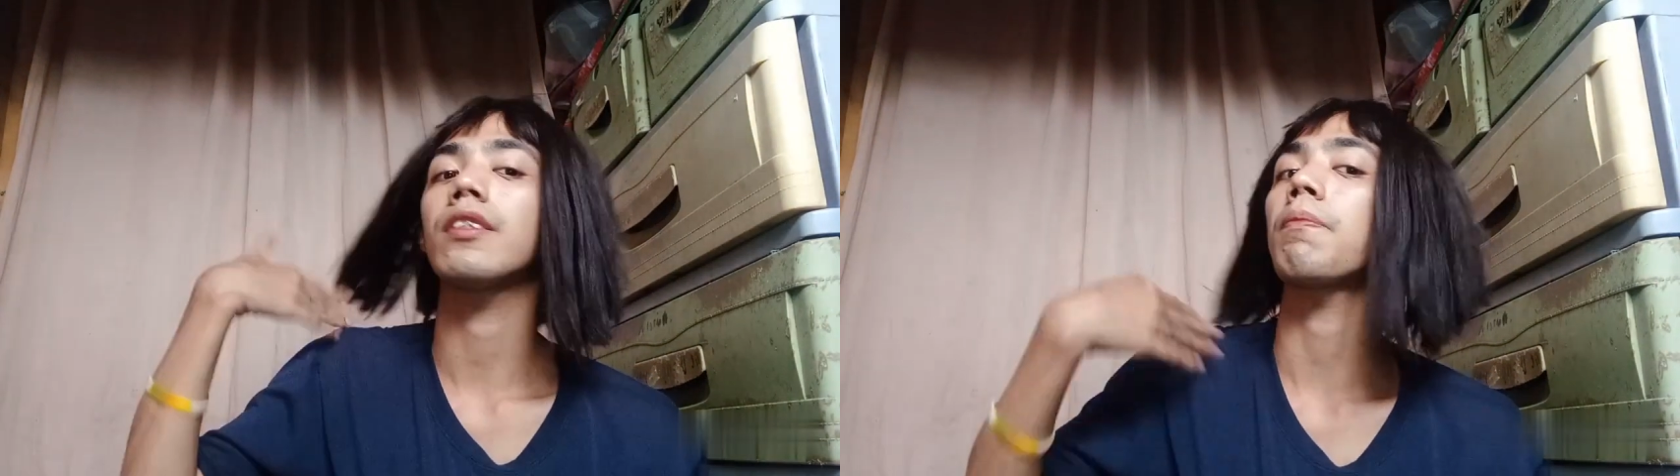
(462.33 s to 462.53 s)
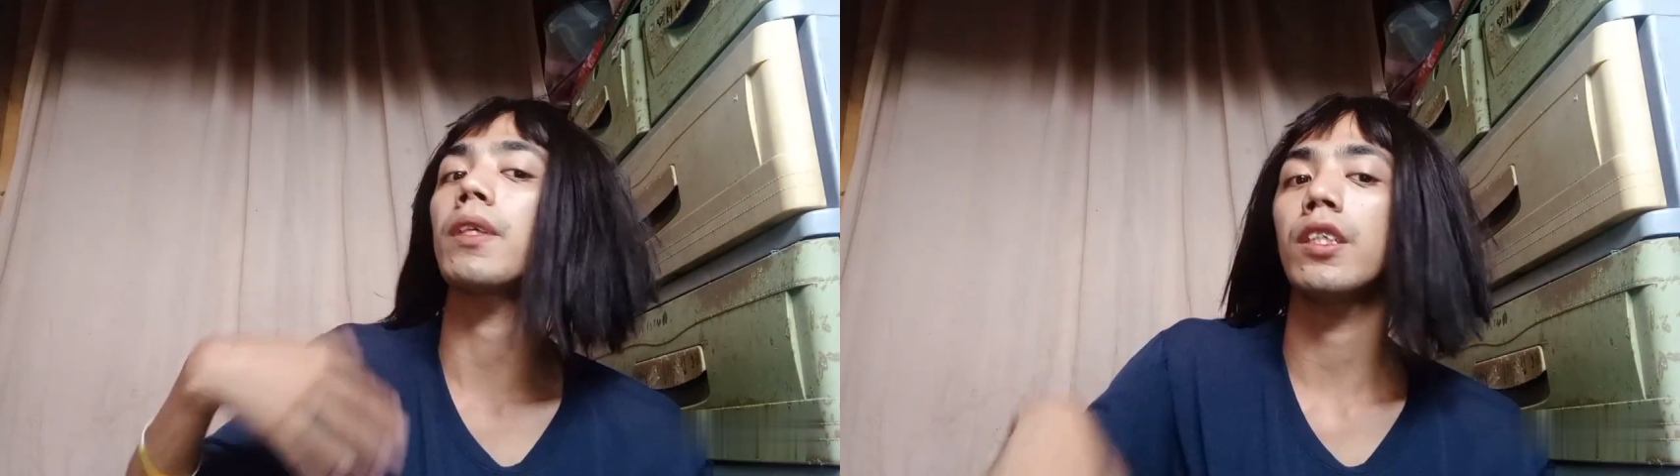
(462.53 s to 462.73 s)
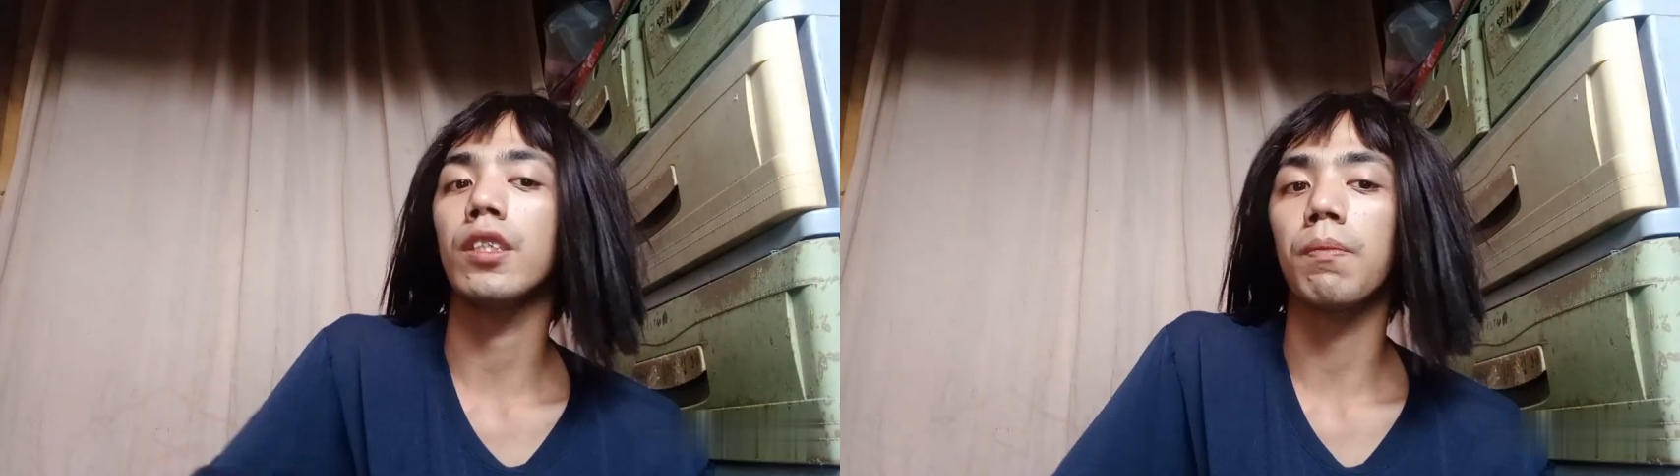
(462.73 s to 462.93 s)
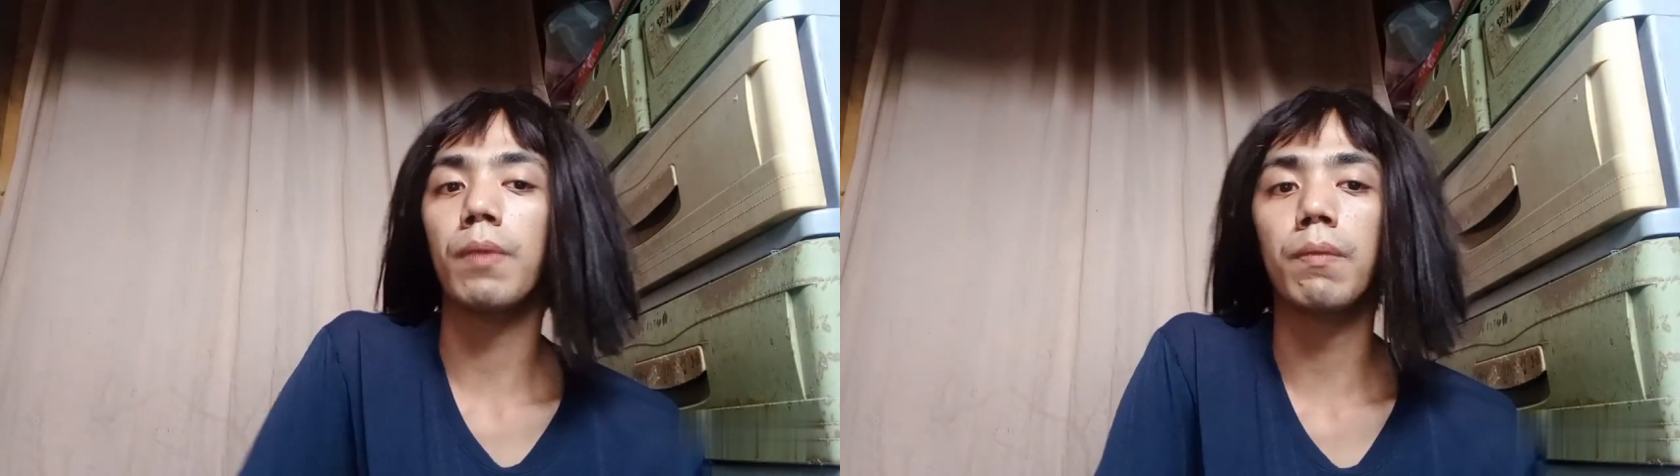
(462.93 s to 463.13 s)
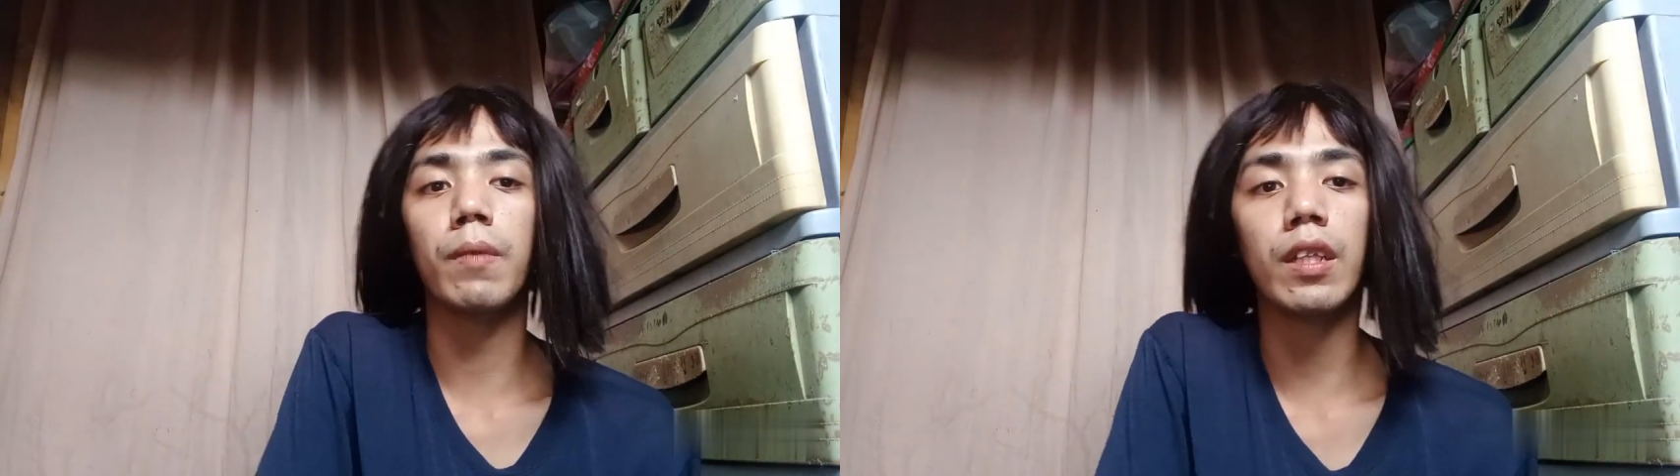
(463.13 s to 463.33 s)
Isa pa din yan,
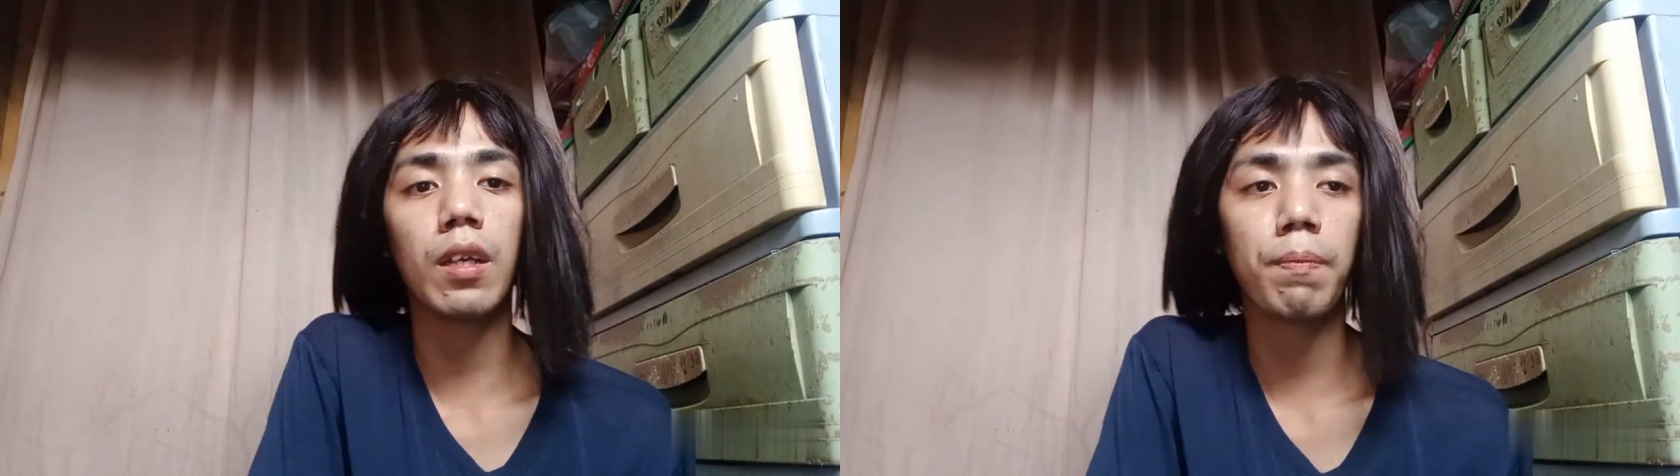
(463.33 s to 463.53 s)
pag may